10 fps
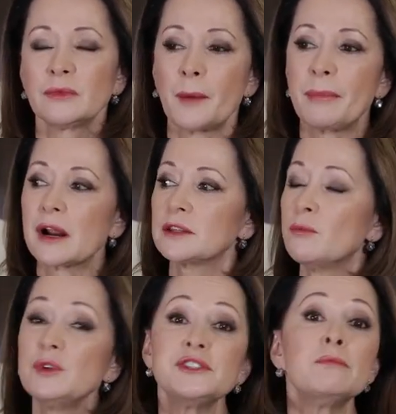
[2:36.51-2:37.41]
аппарат
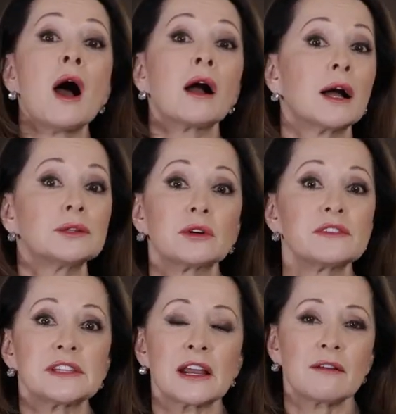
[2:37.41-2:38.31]
мультимаг, который
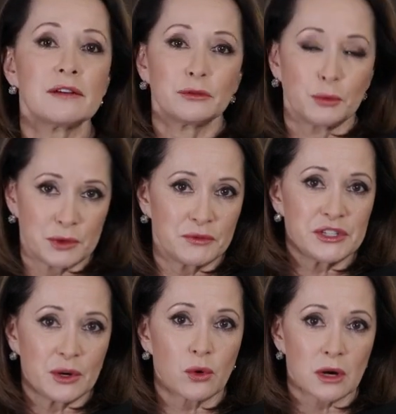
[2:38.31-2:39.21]
восстанавливает, в общем,
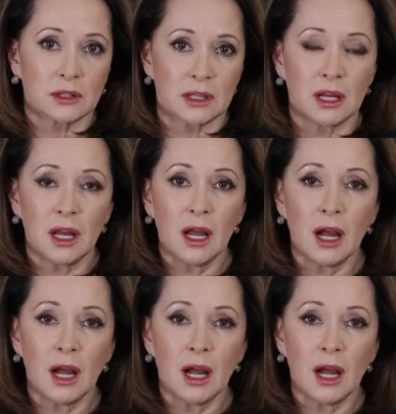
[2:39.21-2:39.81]
все органы